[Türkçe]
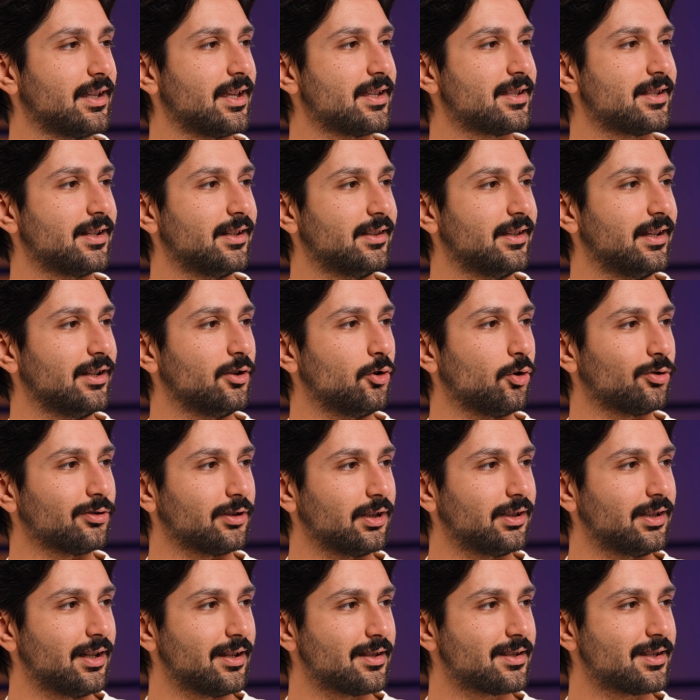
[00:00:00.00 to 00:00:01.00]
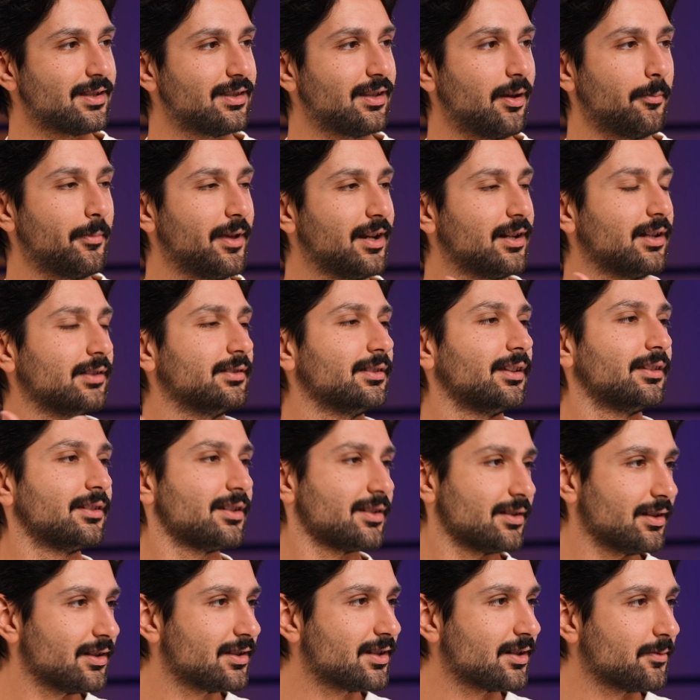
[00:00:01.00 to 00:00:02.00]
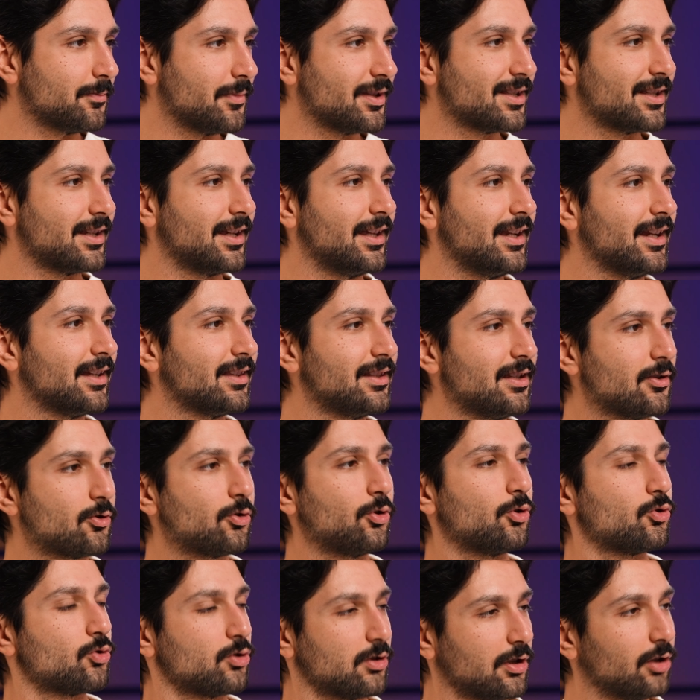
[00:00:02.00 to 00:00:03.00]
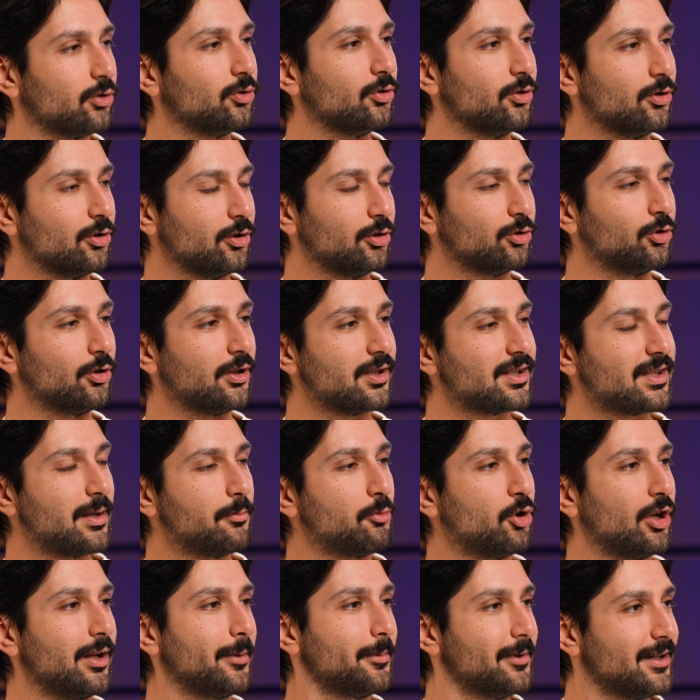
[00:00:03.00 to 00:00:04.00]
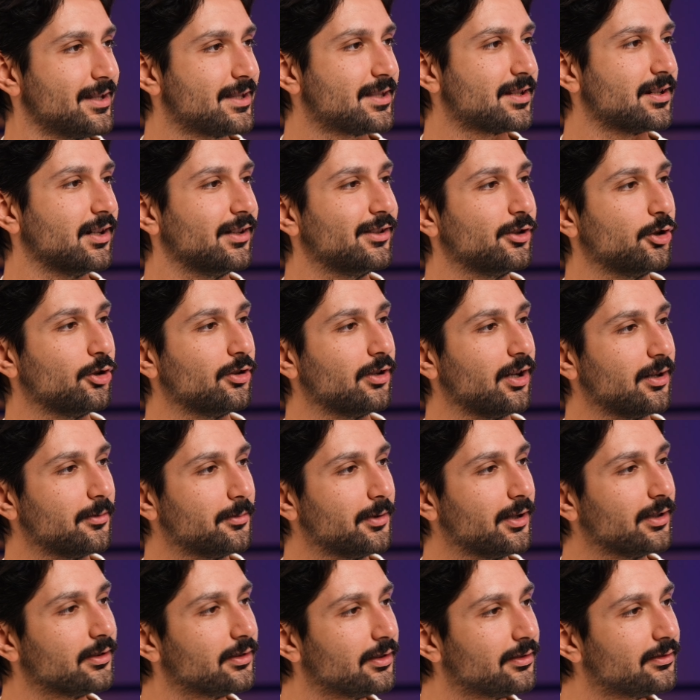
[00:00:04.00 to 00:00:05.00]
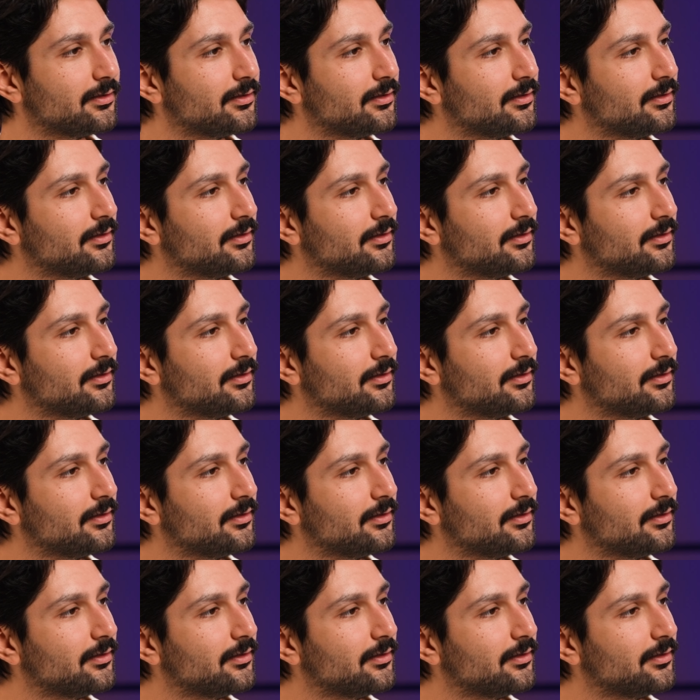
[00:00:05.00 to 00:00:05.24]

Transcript: kesildiği noktada aslında Amerika'nın da dışına çıkması gerektiği Gerek, sonucu da doğuruyor. Kesinlikle Dolayısıyla böyle bir risk alıyorlar bir yandan. Ki